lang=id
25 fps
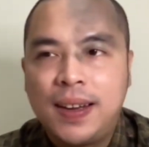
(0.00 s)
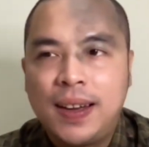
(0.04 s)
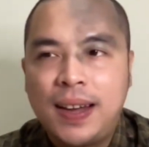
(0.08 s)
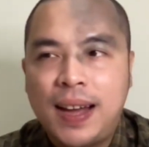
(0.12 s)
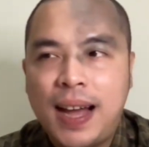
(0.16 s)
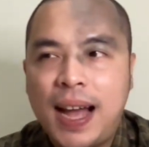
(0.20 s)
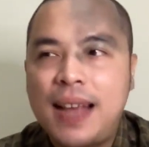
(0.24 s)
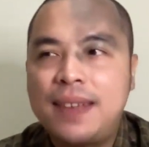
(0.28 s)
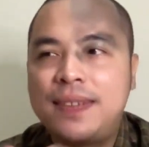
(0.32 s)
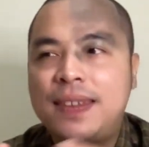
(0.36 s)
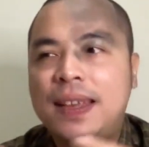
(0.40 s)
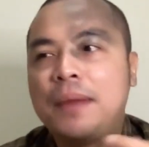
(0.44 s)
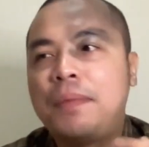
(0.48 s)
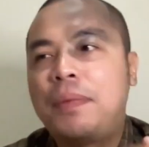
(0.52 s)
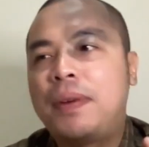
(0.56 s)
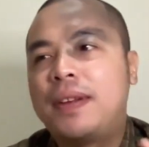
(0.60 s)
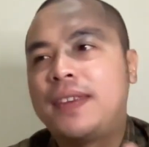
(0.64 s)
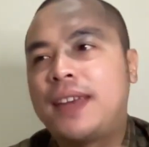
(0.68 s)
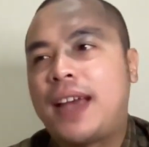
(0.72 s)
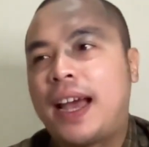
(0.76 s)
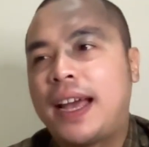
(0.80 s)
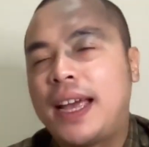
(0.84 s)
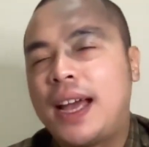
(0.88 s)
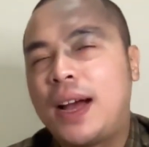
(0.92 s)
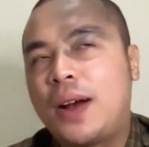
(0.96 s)
ah saya
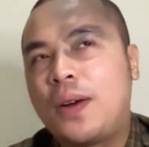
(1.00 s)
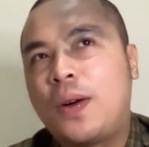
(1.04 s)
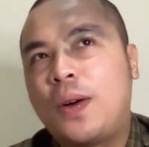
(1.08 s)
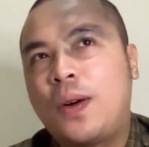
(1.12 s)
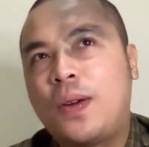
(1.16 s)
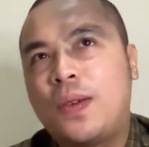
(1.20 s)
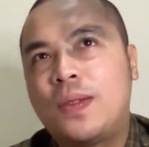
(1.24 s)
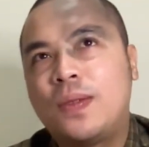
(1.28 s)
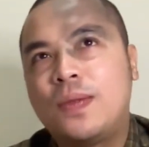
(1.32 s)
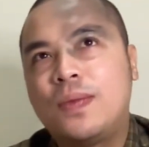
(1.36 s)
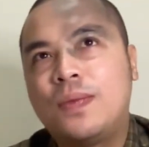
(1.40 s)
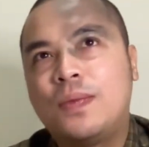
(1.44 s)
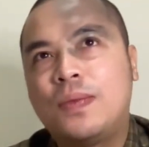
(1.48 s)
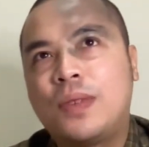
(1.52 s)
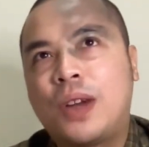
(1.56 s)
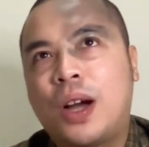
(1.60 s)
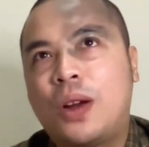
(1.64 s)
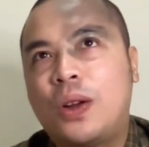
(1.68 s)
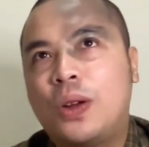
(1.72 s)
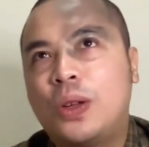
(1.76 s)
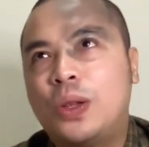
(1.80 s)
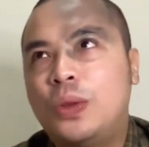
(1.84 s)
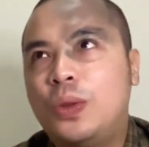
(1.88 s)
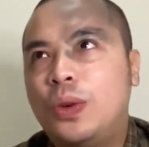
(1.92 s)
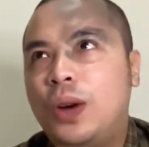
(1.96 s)
percaya kok
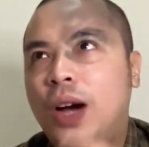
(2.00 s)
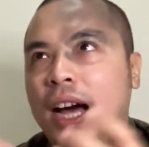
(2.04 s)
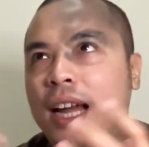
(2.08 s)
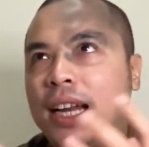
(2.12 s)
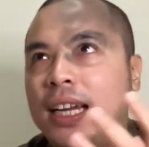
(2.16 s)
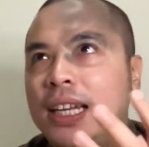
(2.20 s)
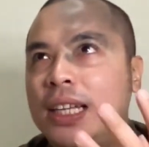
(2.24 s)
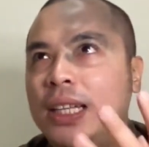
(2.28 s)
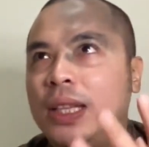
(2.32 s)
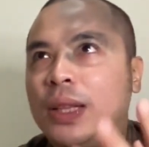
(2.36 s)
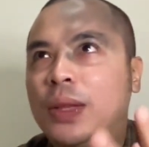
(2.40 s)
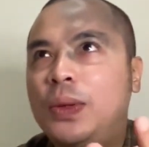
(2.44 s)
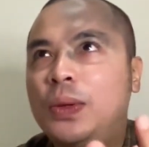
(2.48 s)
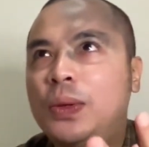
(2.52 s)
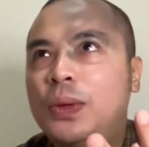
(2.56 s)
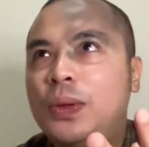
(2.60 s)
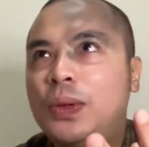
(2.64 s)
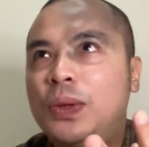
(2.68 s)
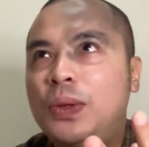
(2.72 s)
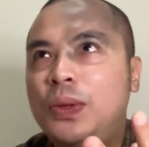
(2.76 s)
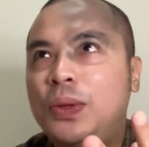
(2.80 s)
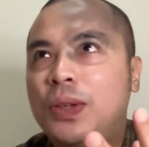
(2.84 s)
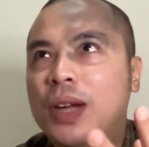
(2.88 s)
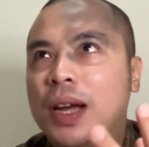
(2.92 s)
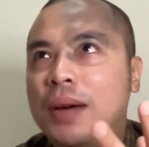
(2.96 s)
kalau Tuhan itu
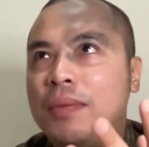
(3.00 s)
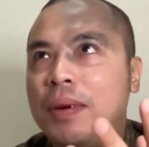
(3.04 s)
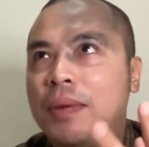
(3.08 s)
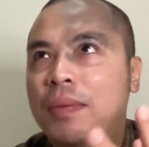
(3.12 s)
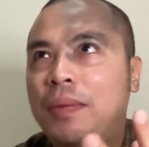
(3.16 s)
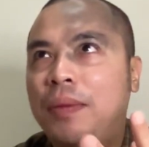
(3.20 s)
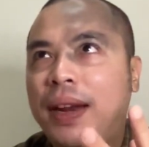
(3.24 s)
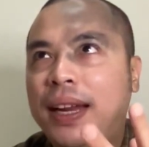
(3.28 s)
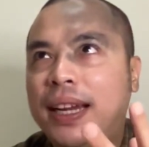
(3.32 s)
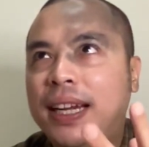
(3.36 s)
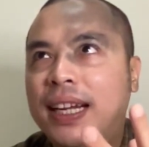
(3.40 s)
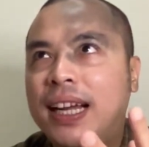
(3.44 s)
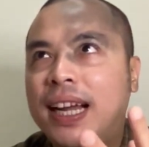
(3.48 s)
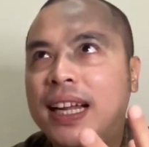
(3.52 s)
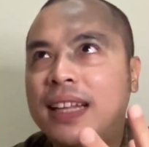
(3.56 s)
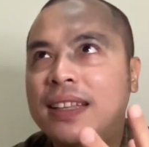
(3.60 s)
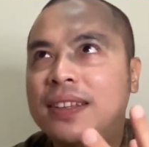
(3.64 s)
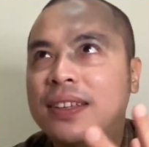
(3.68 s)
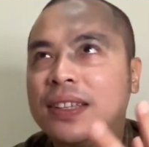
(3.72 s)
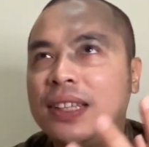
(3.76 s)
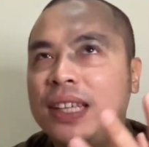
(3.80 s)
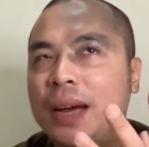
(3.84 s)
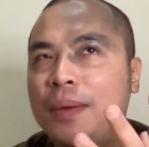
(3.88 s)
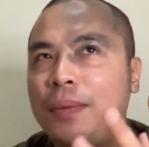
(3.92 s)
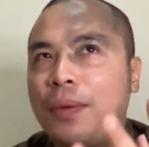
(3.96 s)
sudah memberikan
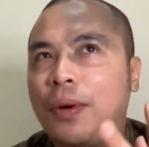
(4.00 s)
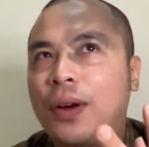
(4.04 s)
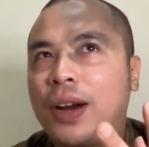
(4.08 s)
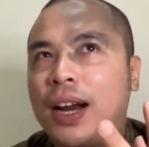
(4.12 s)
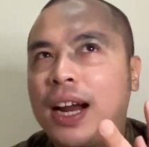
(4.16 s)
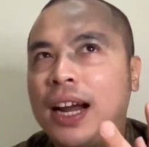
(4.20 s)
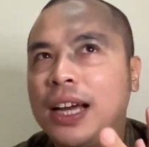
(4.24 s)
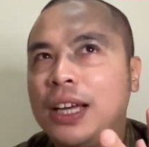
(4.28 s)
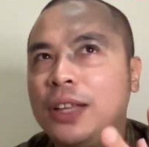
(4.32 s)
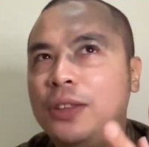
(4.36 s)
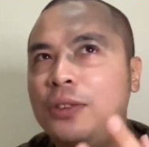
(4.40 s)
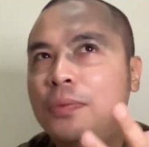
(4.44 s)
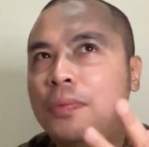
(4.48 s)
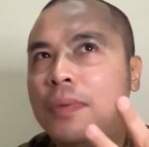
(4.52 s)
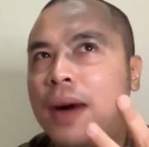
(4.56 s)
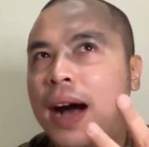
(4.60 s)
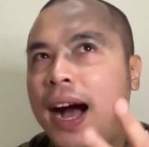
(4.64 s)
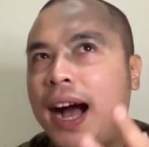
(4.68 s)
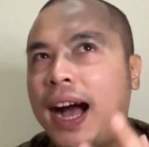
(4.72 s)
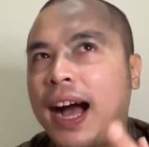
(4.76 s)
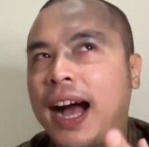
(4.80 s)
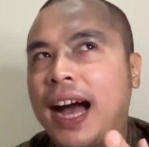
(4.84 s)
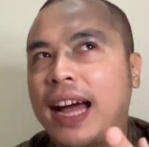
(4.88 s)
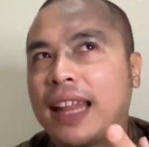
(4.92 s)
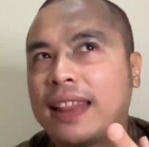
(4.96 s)
setiap orang itu
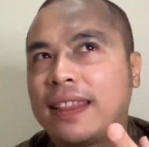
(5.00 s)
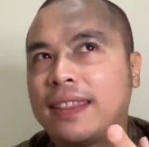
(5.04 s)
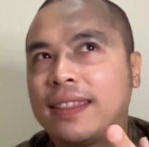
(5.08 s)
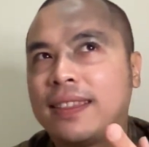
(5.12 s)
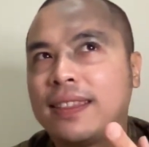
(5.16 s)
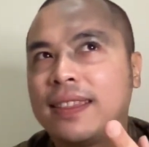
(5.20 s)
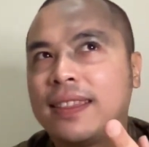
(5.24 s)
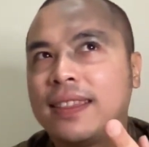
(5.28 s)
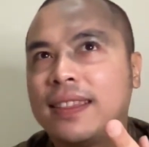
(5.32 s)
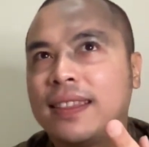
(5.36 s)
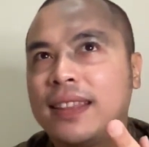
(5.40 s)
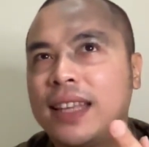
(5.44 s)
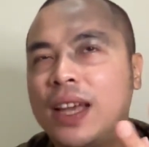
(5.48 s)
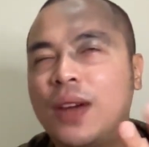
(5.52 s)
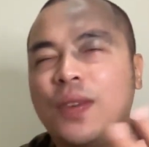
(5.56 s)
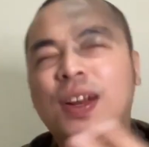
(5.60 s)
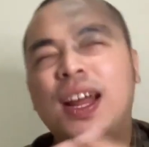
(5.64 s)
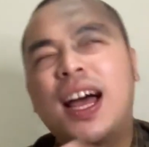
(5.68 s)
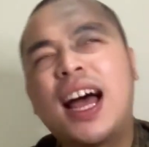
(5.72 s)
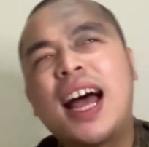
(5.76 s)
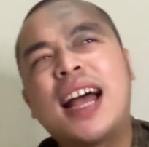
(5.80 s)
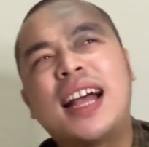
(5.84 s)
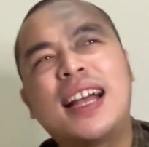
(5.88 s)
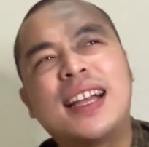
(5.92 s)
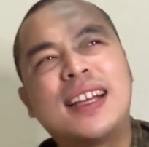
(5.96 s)
bakat ya udah
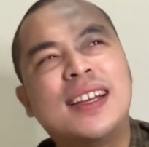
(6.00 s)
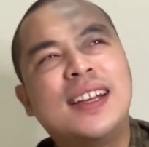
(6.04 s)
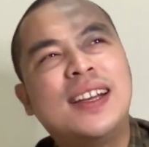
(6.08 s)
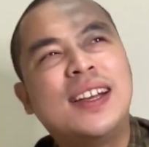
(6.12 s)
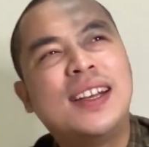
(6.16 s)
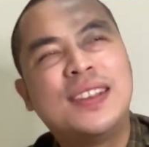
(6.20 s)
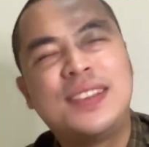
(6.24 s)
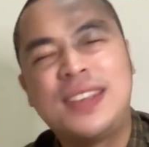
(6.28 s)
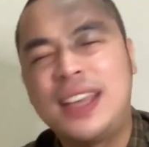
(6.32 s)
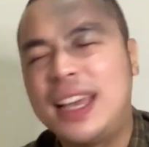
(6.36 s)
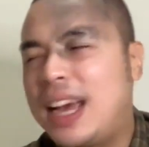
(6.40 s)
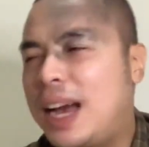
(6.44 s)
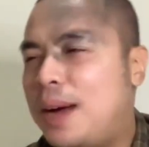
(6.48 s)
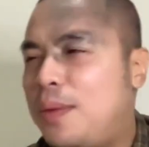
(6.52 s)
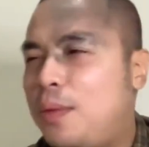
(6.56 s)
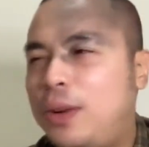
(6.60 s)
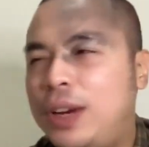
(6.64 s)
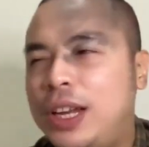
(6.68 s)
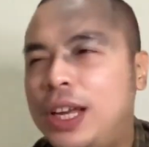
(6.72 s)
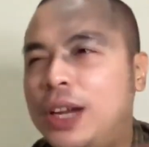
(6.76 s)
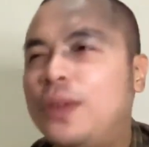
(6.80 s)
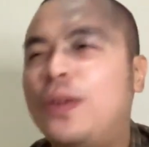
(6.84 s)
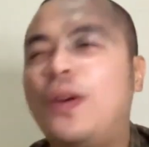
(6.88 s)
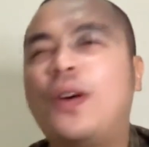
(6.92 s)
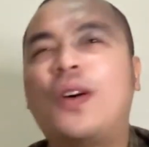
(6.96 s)
ah saya nggak mau
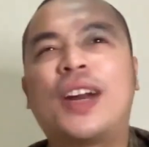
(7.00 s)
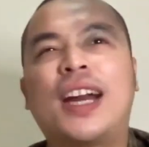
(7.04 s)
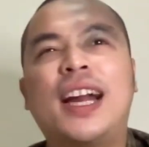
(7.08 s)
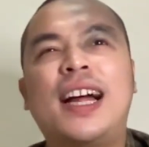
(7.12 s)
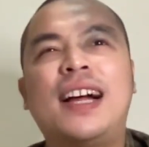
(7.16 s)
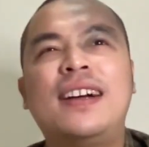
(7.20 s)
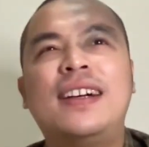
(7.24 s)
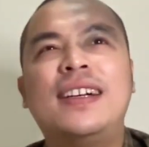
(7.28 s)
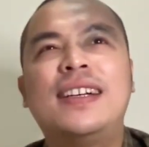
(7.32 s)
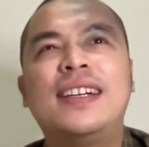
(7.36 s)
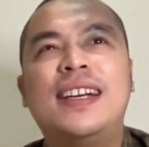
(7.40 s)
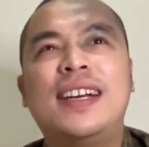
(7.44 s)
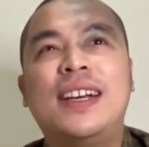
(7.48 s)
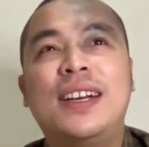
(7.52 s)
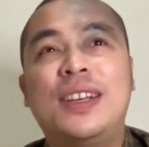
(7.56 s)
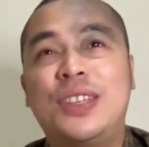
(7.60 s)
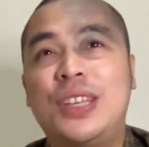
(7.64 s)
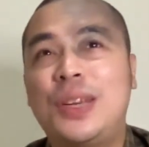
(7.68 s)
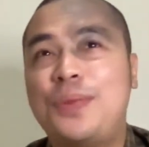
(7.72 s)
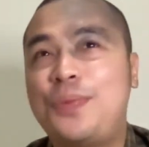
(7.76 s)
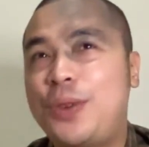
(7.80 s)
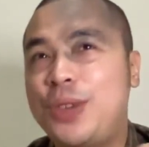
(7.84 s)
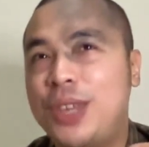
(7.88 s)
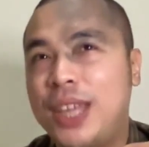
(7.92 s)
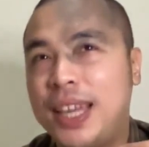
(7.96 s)
niru orang saya
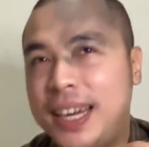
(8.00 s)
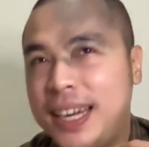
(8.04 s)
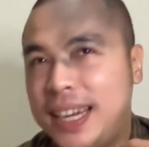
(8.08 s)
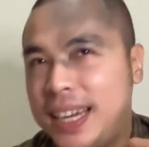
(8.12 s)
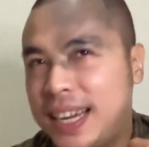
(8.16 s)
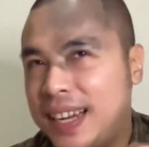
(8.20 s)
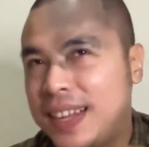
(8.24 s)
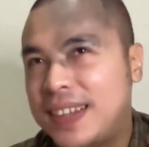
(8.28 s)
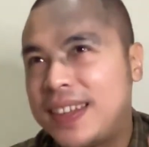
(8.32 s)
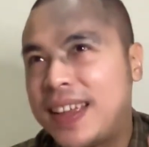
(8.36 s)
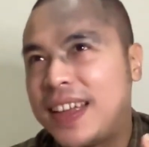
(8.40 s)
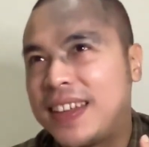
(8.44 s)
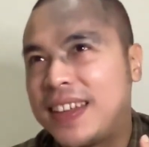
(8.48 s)
mau jadi diri saya